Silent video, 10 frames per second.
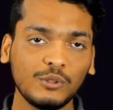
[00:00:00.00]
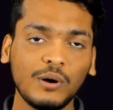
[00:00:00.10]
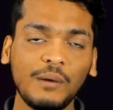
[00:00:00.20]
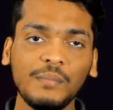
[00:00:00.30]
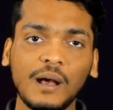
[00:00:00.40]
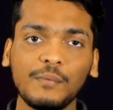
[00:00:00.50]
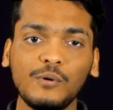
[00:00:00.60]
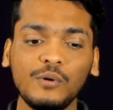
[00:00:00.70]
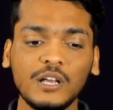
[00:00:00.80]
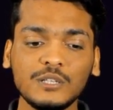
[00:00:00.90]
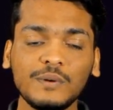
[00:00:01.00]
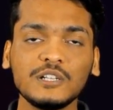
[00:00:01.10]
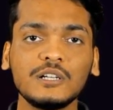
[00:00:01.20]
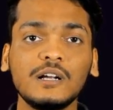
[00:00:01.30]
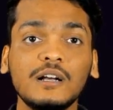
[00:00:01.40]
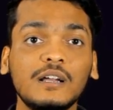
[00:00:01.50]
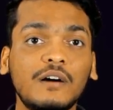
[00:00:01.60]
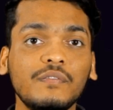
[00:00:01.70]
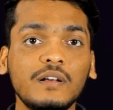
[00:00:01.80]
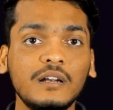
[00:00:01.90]
तो अब मैं आपको इस फंक्शन का
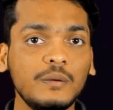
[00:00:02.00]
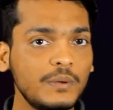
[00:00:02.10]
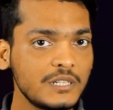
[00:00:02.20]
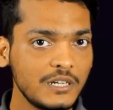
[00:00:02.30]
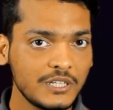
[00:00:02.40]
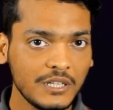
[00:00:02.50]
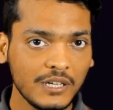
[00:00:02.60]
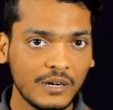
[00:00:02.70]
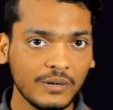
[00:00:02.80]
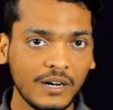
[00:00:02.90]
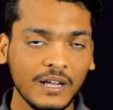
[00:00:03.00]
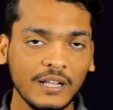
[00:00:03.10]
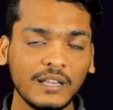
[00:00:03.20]
ग्राफिकल रिप्रेजेंटेशन दिखाऊंगा